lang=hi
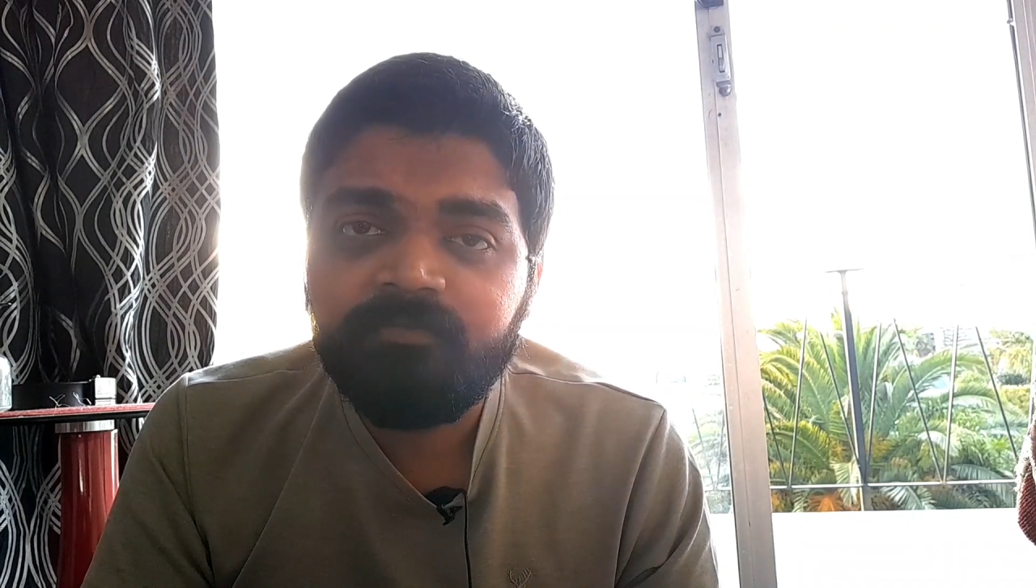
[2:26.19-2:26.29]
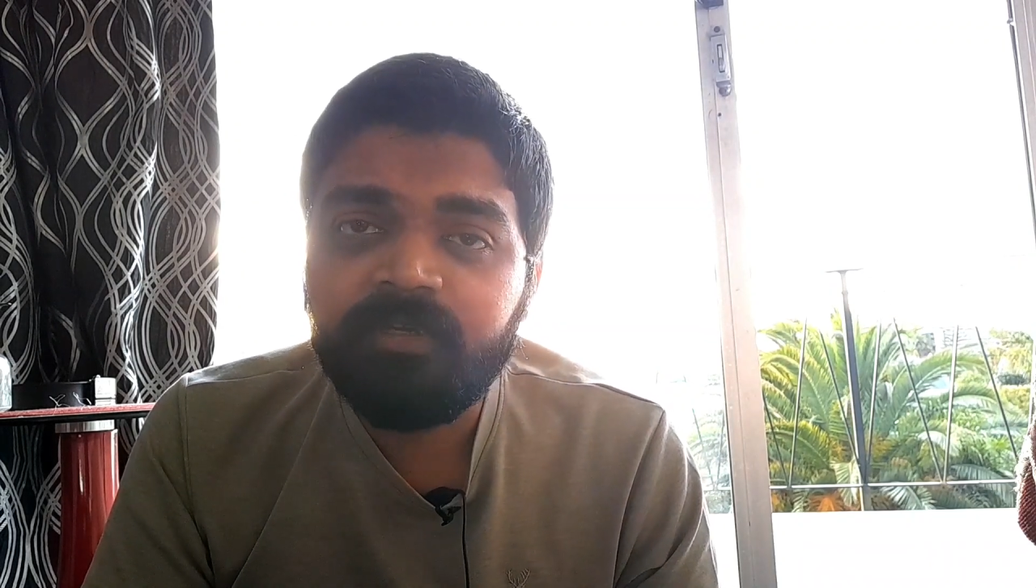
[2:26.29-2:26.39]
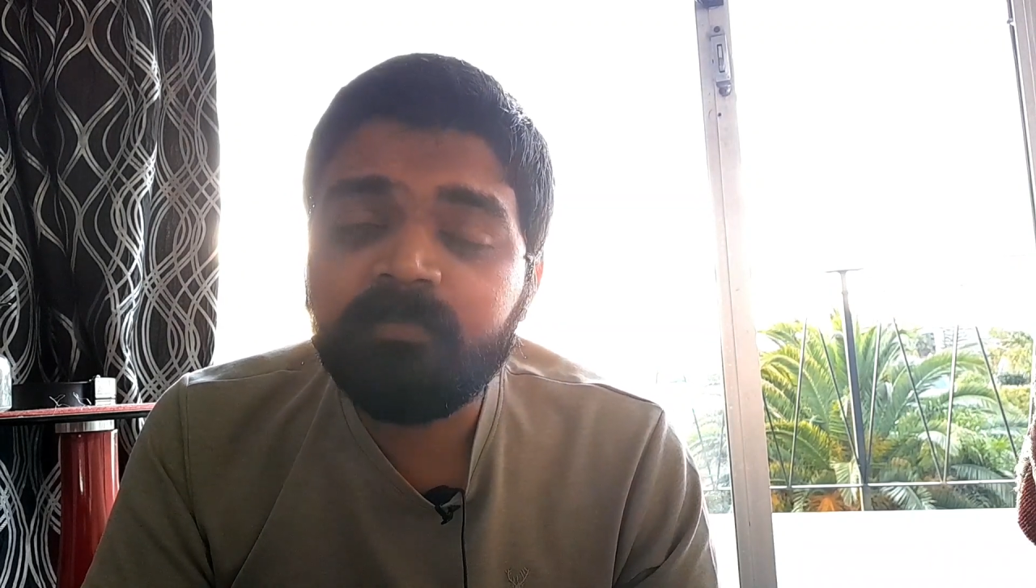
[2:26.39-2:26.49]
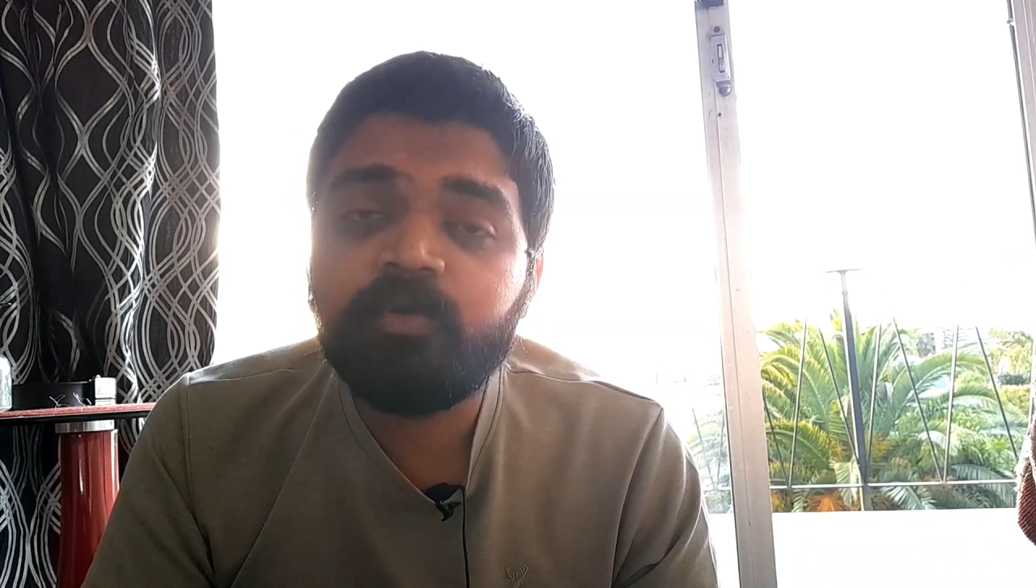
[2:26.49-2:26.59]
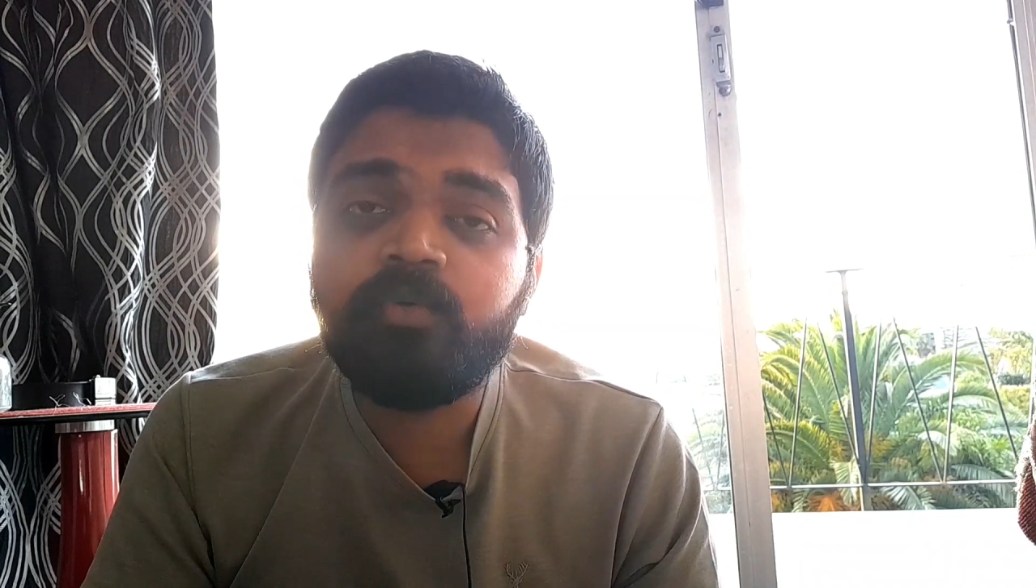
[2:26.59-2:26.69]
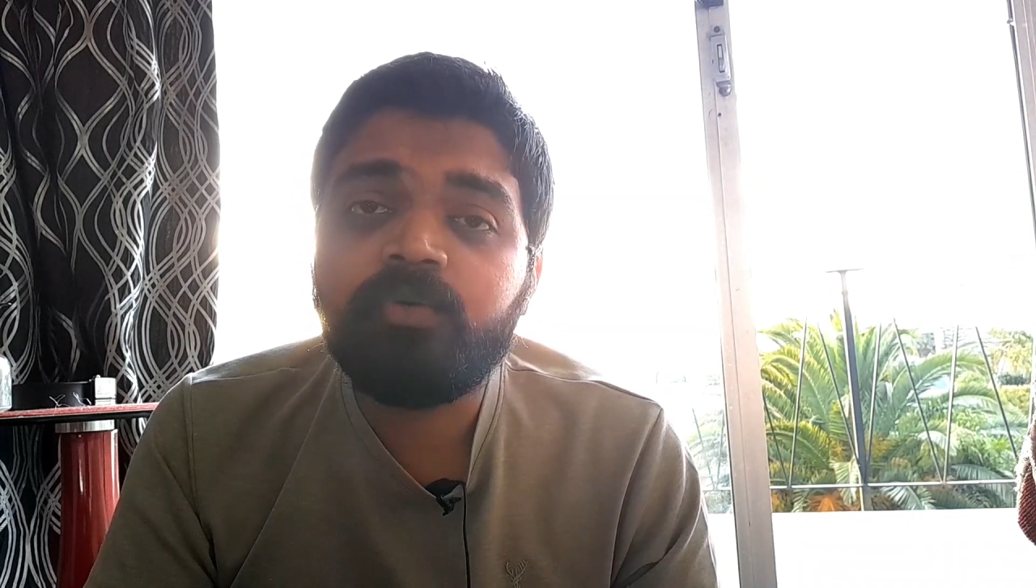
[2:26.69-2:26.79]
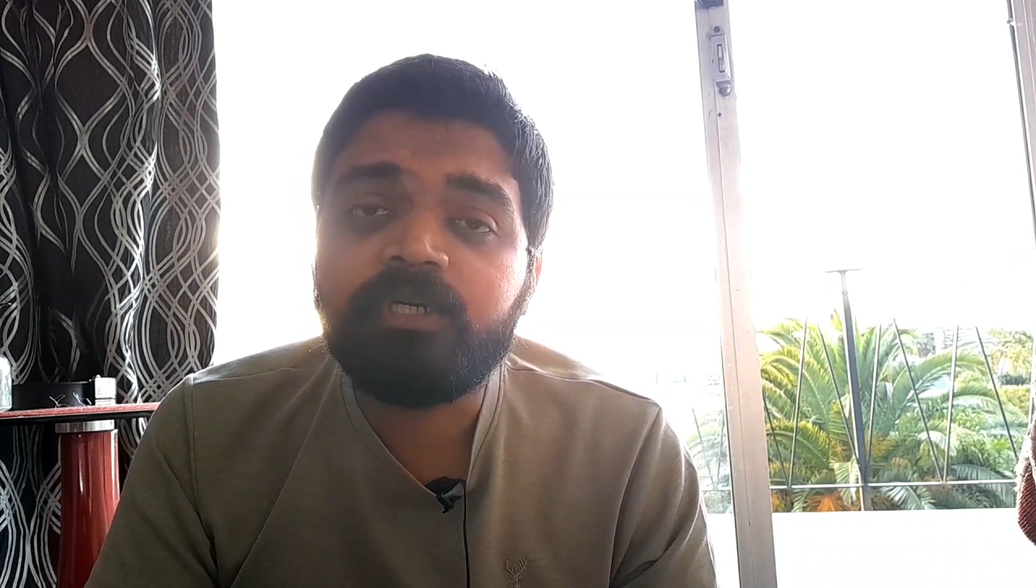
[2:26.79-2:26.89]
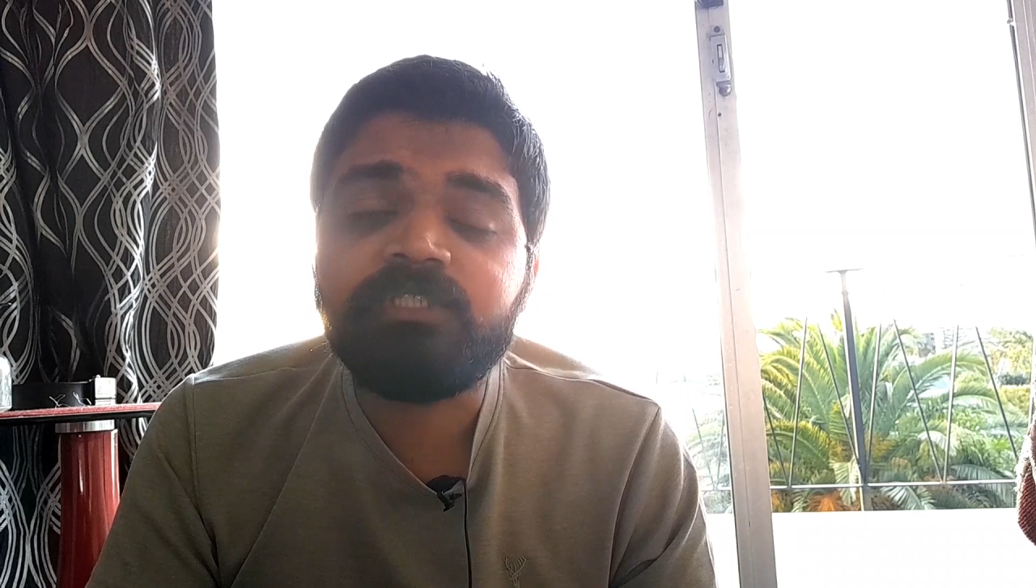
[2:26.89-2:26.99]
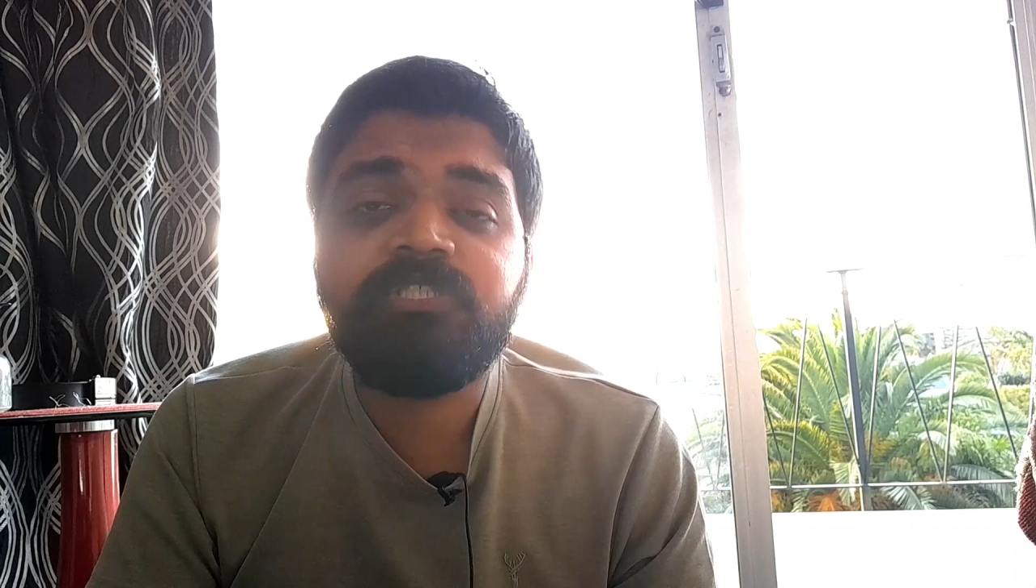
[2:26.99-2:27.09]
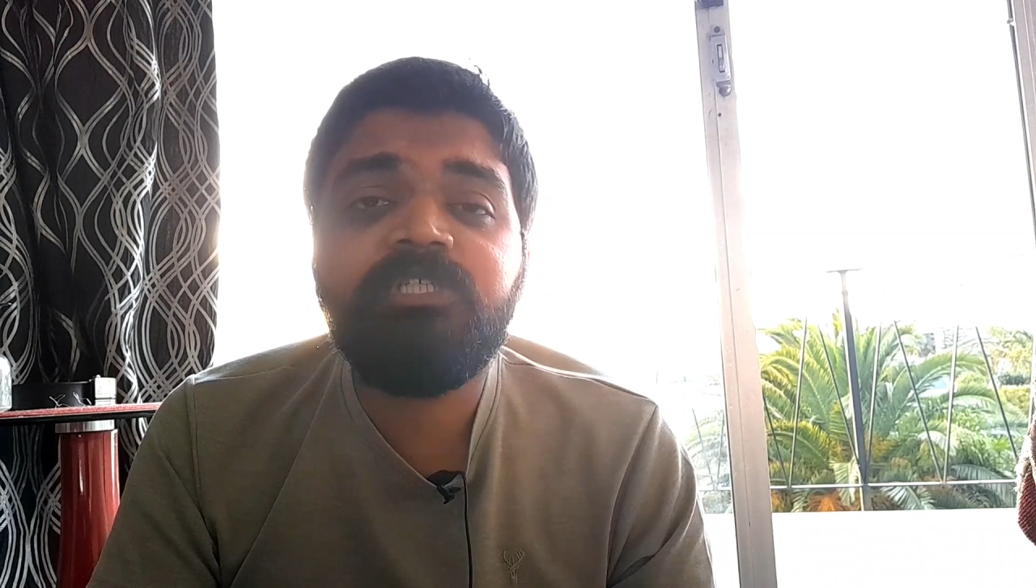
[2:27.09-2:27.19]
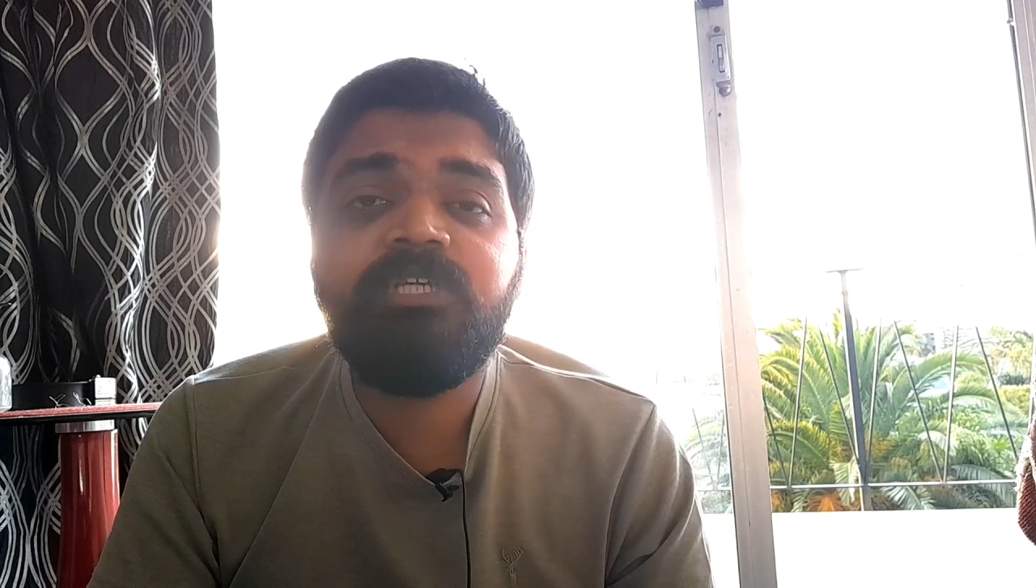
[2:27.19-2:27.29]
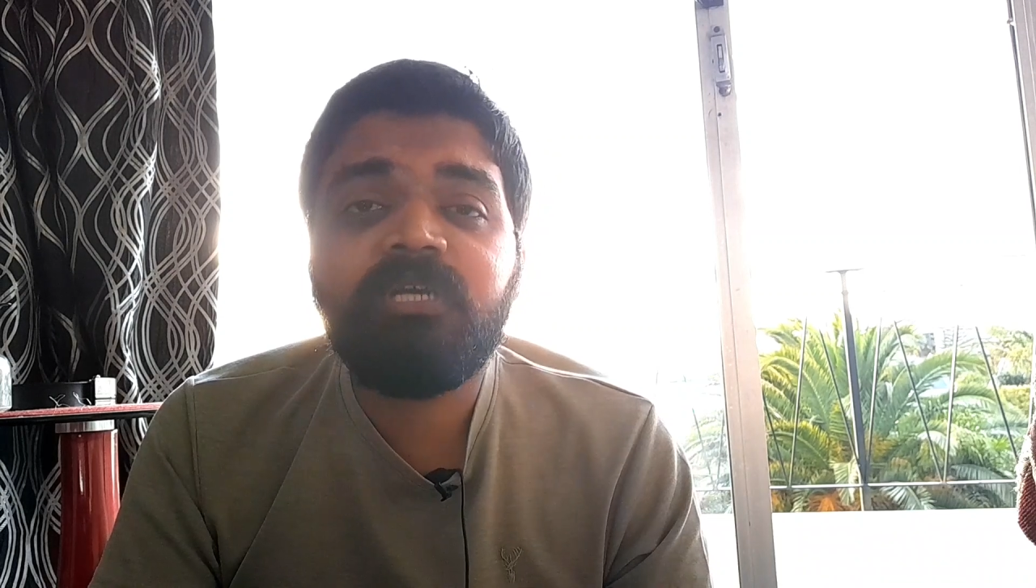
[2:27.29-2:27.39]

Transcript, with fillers: फिल्म को अच्छी